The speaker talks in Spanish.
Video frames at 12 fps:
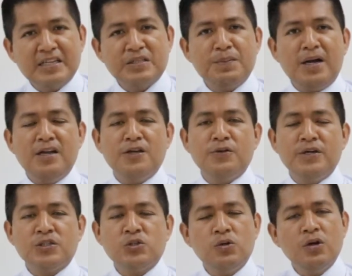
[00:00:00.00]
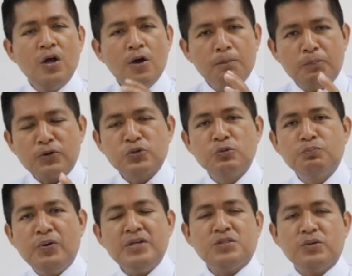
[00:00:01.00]
es válido eso? Por
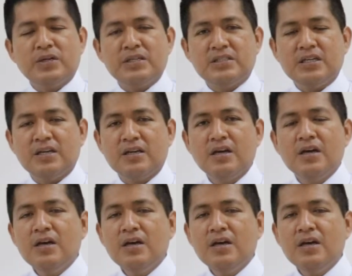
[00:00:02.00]
supuesto que sí.